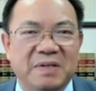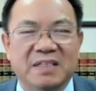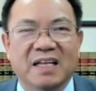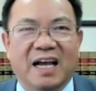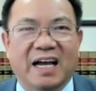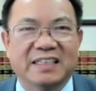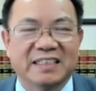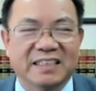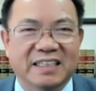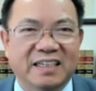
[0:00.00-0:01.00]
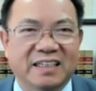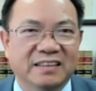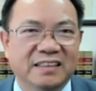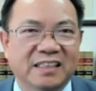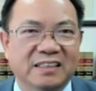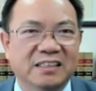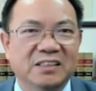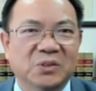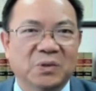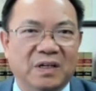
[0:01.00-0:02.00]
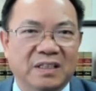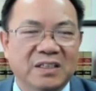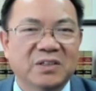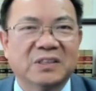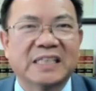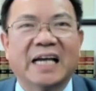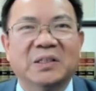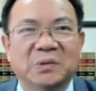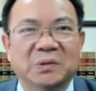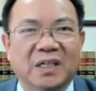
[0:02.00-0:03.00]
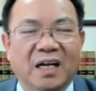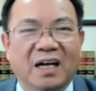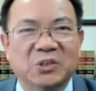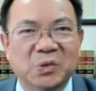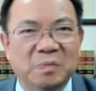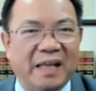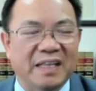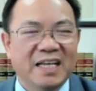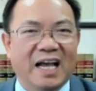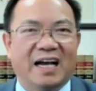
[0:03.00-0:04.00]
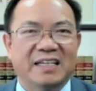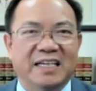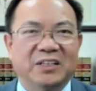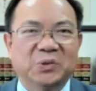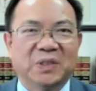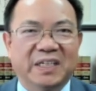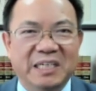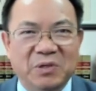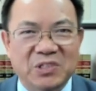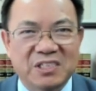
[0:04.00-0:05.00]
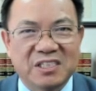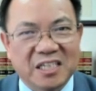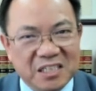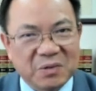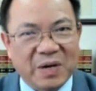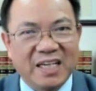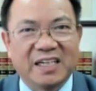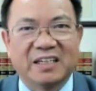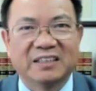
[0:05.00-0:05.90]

一本啊，这个这个新作能够再度呃出版啊，也祝贺李博士生日快乐！